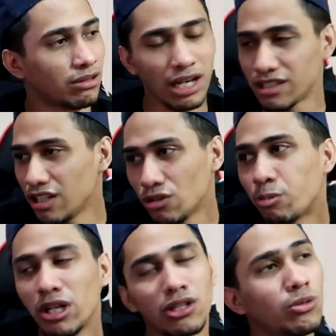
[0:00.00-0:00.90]
Kay sino
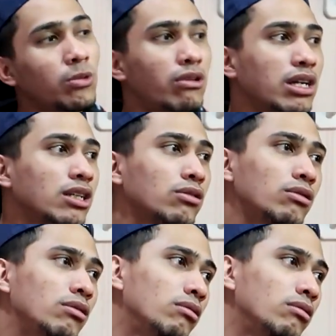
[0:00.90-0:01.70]
pwedeng gumawa niyan, tol.